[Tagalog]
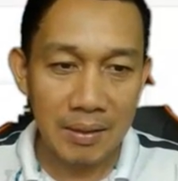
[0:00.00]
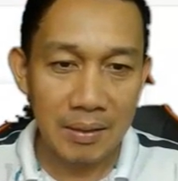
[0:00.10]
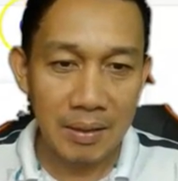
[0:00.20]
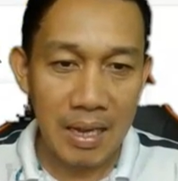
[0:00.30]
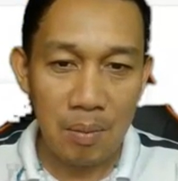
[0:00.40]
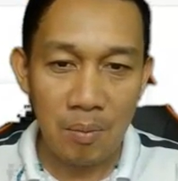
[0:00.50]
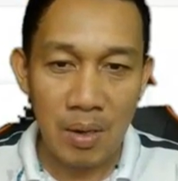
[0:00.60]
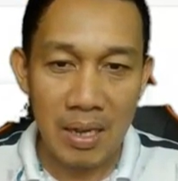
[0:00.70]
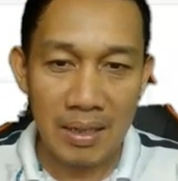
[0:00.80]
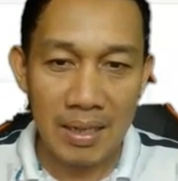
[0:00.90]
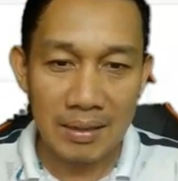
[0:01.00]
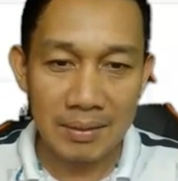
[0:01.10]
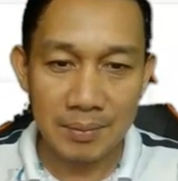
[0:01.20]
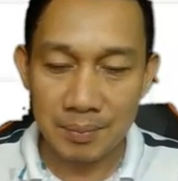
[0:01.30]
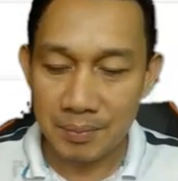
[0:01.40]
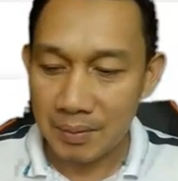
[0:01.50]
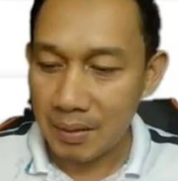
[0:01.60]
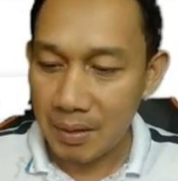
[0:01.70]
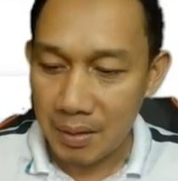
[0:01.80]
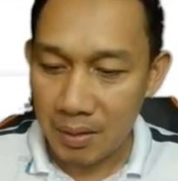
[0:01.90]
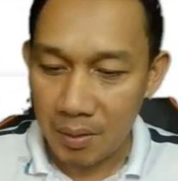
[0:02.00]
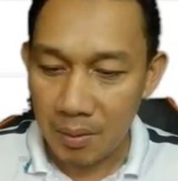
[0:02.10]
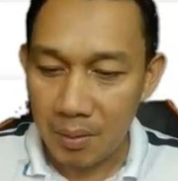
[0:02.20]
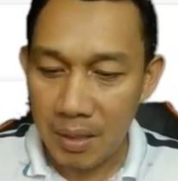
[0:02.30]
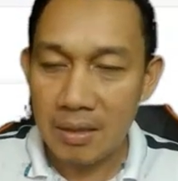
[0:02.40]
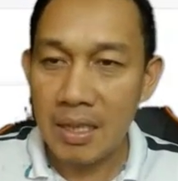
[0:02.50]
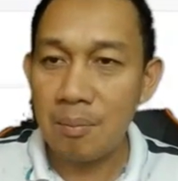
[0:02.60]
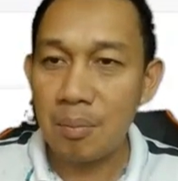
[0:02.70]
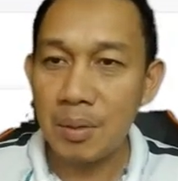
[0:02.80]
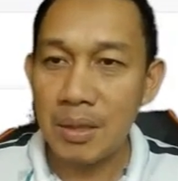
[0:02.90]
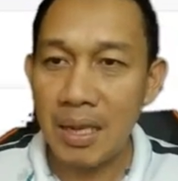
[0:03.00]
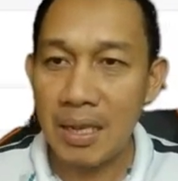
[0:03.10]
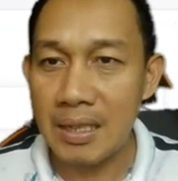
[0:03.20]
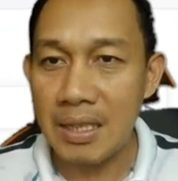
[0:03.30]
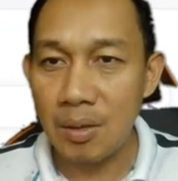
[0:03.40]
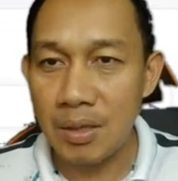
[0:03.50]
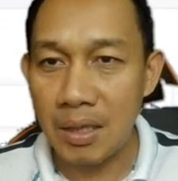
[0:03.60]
Copy mo lang yan. So, and then punta ka na dito sa